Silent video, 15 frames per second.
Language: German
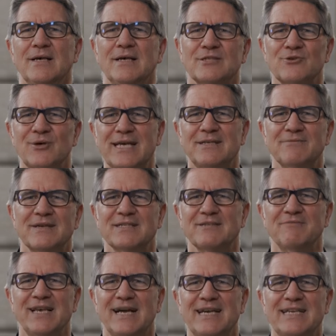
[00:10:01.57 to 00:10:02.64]
so
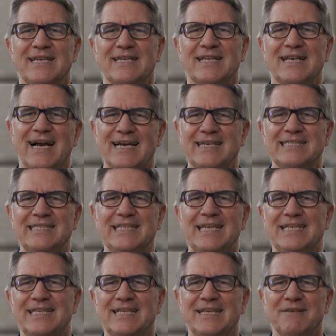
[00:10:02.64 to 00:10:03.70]
etwas wie einen
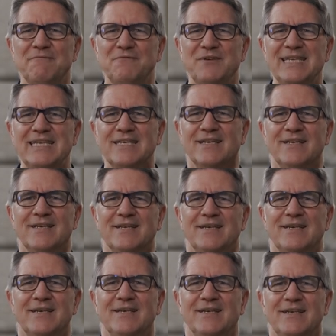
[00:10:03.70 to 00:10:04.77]
geistlichen Gewinn
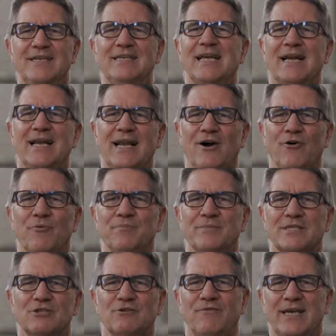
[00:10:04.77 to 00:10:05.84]
in der
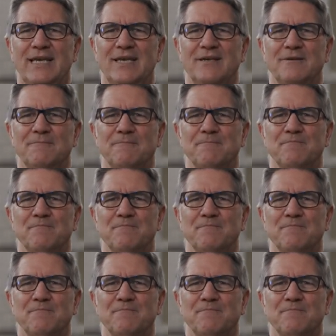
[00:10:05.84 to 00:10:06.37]
Glaubensschwäche